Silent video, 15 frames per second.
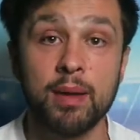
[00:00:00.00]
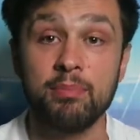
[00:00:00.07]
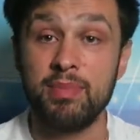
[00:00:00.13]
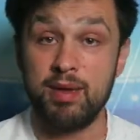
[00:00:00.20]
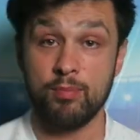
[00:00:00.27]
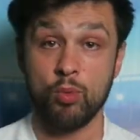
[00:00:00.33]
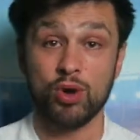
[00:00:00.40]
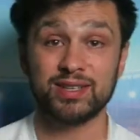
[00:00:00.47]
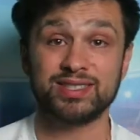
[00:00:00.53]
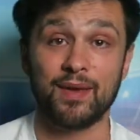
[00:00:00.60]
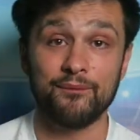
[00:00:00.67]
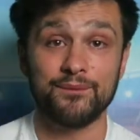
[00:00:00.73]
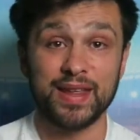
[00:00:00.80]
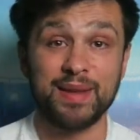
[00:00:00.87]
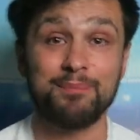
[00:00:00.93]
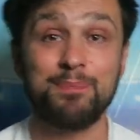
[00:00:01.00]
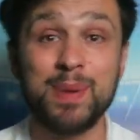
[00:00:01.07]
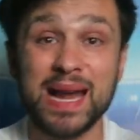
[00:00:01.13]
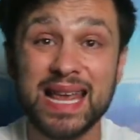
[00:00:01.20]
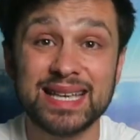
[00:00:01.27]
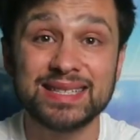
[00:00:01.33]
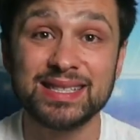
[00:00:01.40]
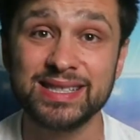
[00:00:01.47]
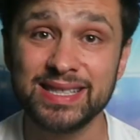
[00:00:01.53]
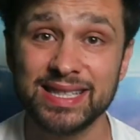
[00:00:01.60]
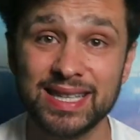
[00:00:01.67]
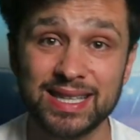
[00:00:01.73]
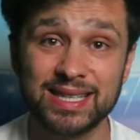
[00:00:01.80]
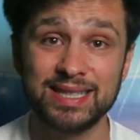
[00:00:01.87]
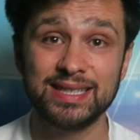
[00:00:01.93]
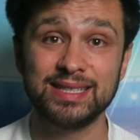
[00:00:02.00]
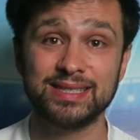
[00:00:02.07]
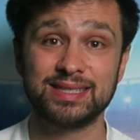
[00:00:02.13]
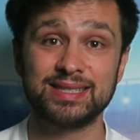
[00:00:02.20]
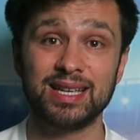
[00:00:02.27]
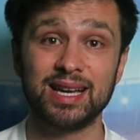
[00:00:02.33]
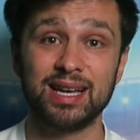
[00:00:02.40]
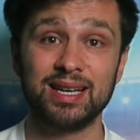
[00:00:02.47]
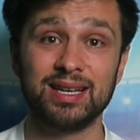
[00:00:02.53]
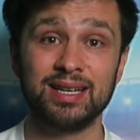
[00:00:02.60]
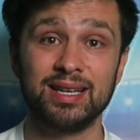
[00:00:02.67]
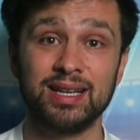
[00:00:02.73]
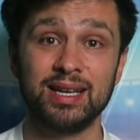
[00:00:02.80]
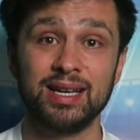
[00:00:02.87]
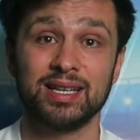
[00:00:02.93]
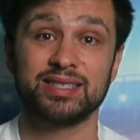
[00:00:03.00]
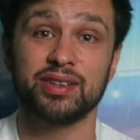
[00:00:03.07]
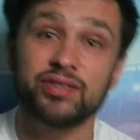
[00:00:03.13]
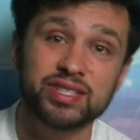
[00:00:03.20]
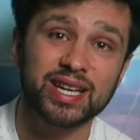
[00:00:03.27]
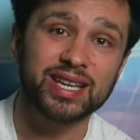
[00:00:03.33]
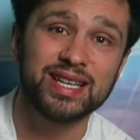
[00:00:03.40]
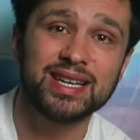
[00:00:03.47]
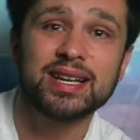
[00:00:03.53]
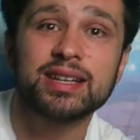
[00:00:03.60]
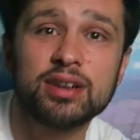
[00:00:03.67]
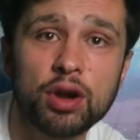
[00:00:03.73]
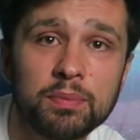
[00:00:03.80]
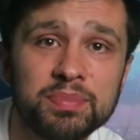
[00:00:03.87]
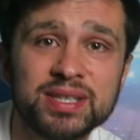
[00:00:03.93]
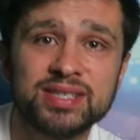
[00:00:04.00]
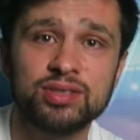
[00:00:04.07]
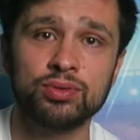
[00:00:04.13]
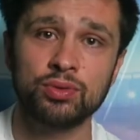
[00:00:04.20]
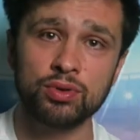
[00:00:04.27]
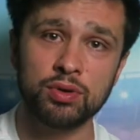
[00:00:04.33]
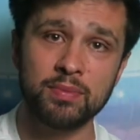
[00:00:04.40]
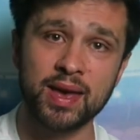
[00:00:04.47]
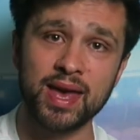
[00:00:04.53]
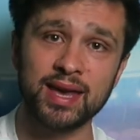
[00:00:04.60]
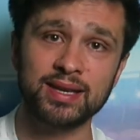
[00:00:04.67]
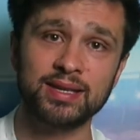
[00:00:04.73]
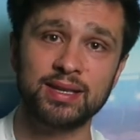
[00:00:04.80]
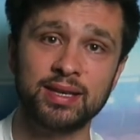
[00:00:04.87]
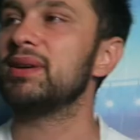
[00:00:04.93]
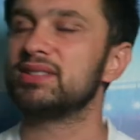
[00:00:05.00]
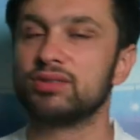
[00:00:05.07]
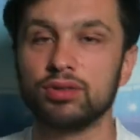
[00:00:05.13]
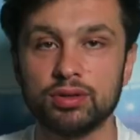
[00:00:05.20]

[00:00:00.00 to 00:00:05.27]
mais moi ça me fait plaisir qu'il dise ça ça veut dire qu'il a de l'ambition le mec Parce